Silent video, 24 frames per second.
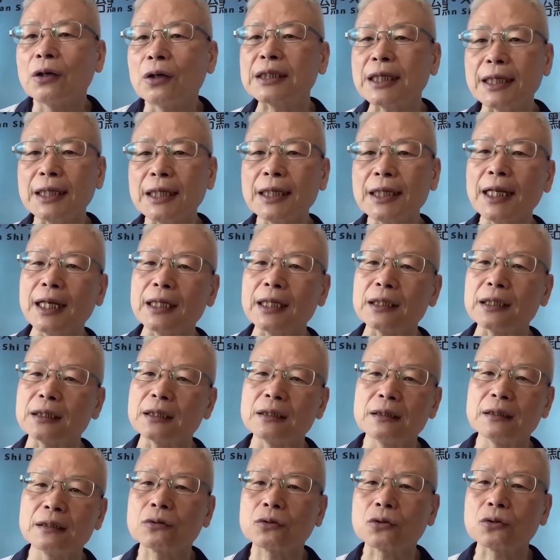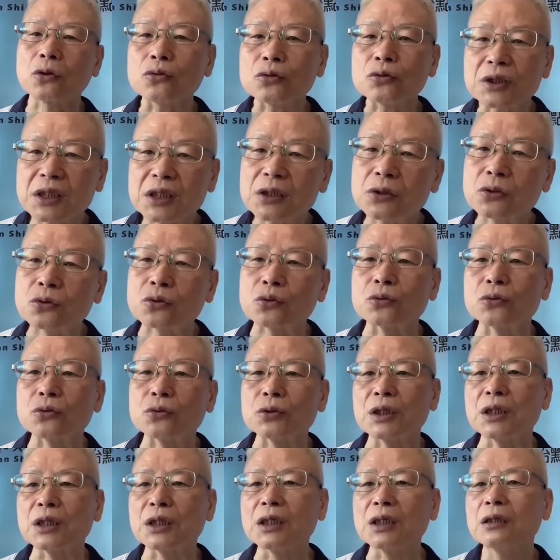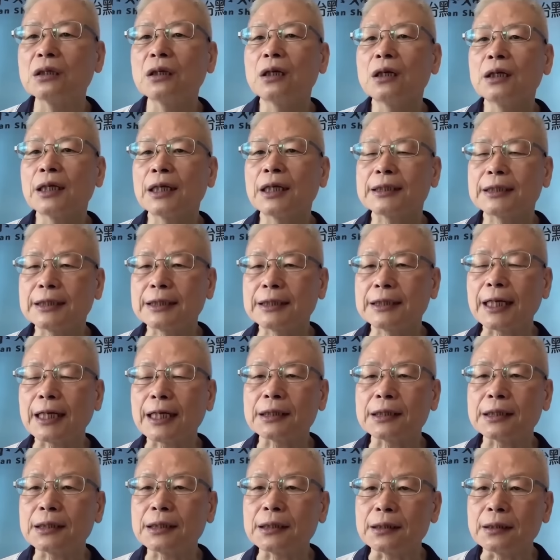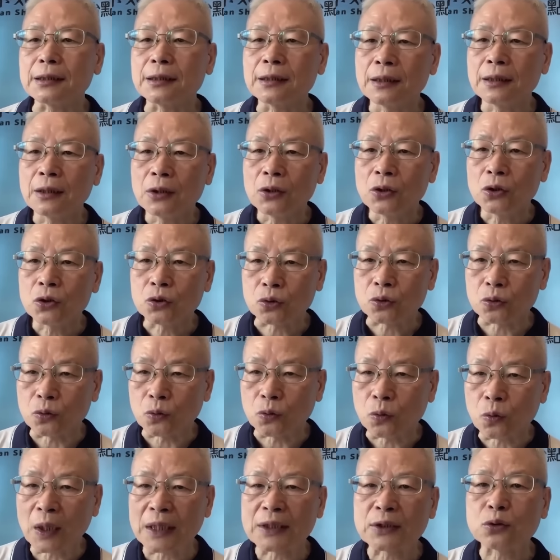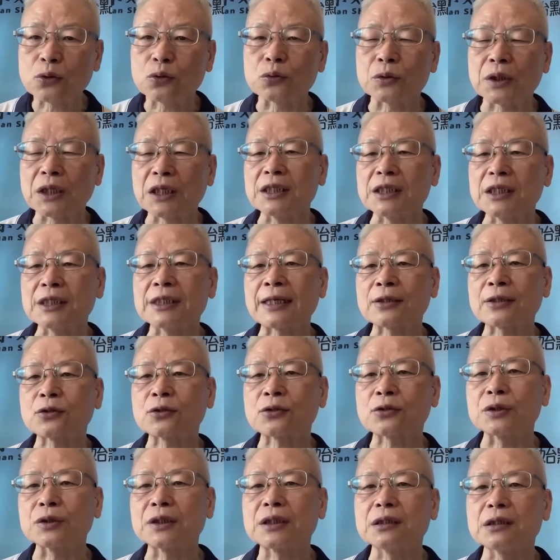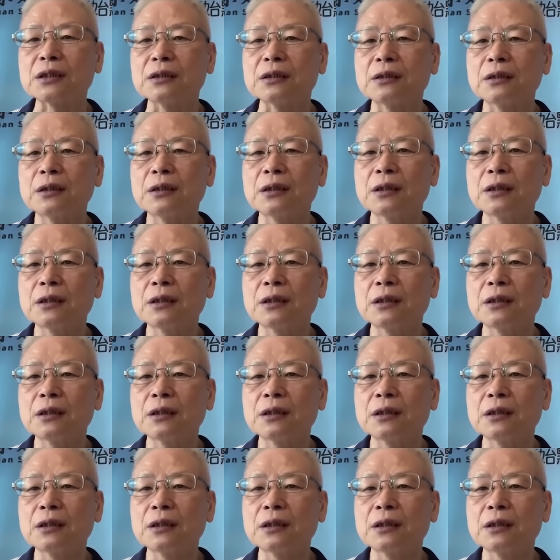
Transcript: 这一类都是属于，那这个是属患处体相所致。